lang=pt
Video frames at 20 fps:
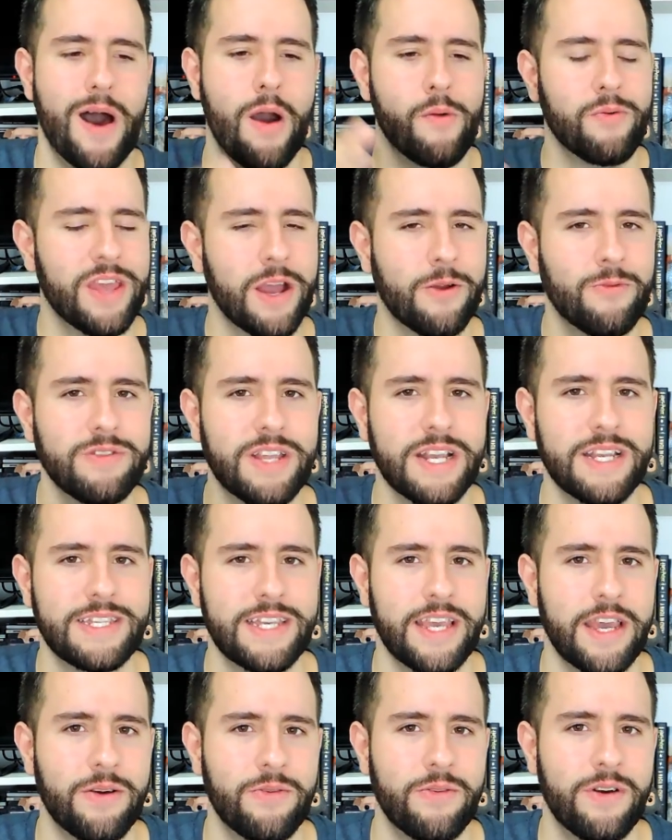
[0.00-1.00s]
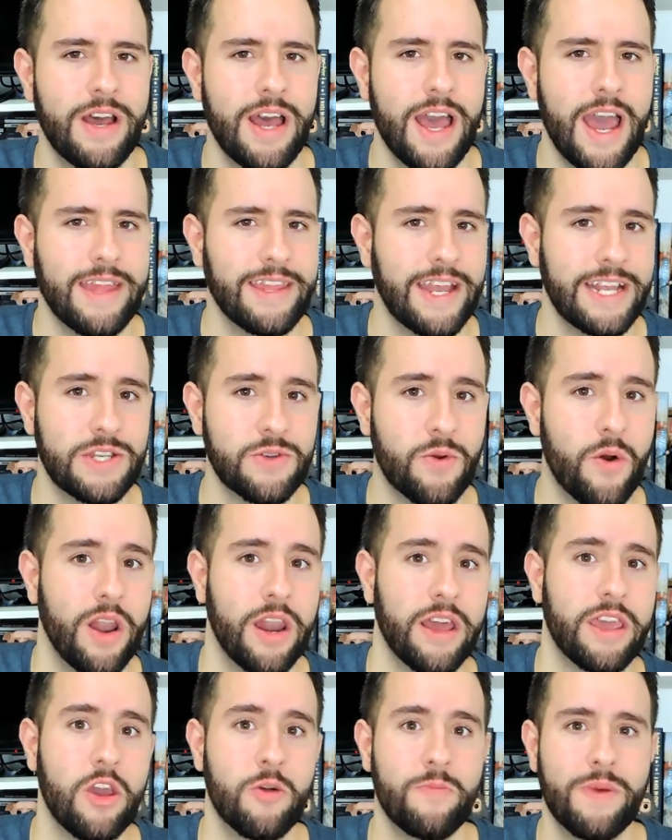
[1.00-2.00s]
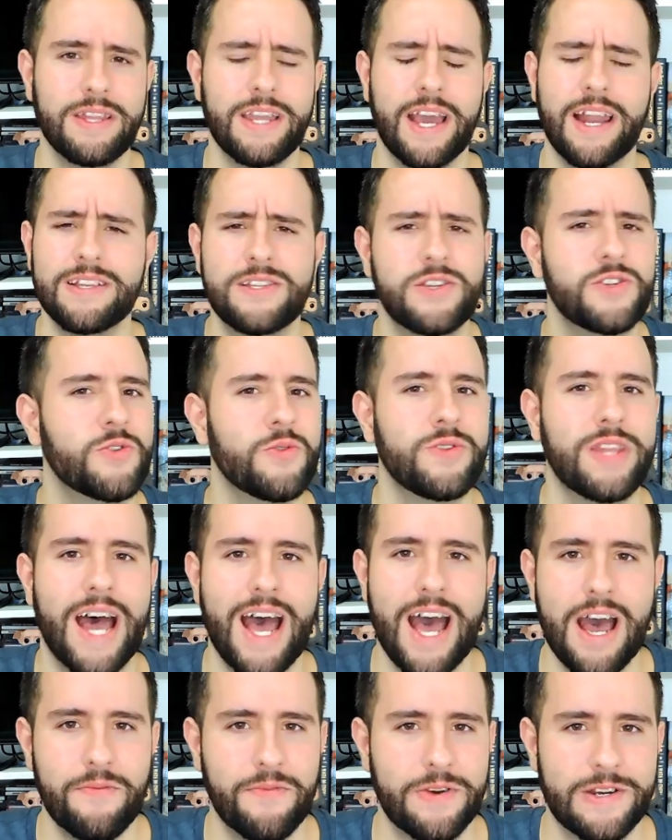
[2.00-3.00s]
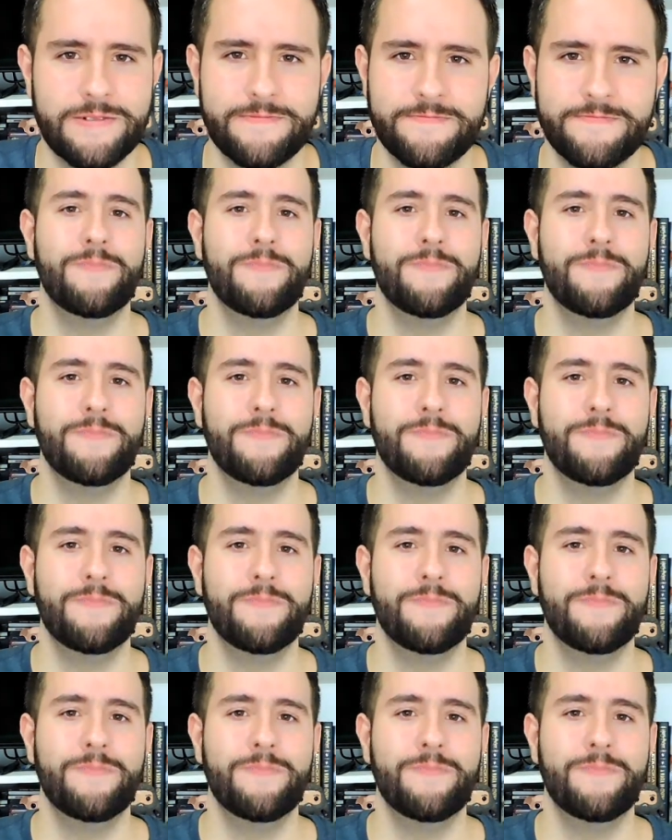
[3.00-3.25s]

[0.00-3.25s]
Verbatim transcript: algo que aconteceu é, na escola que uma delas estudava.